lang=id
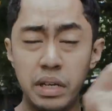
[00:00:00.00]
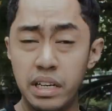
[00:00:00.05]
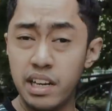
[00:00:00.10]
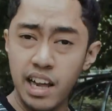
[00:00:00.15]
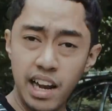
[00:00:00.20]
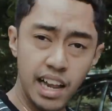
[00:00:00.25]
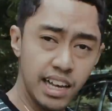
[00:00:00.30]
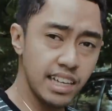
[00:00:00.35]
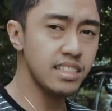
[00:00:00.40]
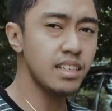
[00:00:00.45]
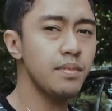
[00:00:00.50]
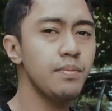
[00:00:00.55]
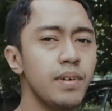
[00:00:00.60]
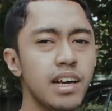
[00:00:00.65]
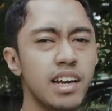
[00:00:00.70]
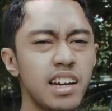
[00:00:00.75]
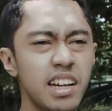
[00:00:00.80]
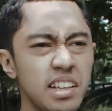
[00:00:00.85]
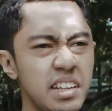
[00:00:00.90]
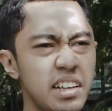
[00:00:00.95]
pindah lagi sampai
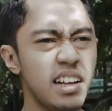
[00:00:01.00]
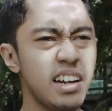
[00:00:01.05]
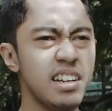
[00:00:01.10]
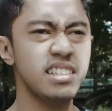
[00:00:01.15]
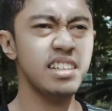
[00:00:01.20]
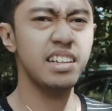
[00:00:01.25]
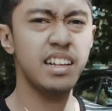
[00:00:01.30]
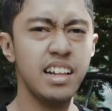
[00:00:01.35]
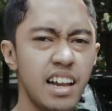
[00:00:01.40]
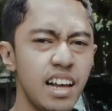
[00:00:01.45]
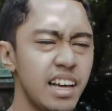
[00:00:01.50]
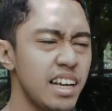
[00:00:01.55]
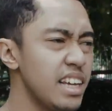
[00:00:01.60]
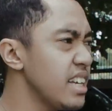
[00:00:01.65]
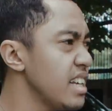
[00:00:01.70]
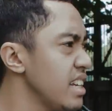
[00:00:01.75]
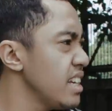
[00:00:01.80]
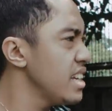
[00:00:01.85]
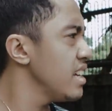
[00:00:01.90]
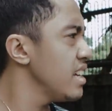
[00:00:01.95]
akhirnya tinggal sini lagi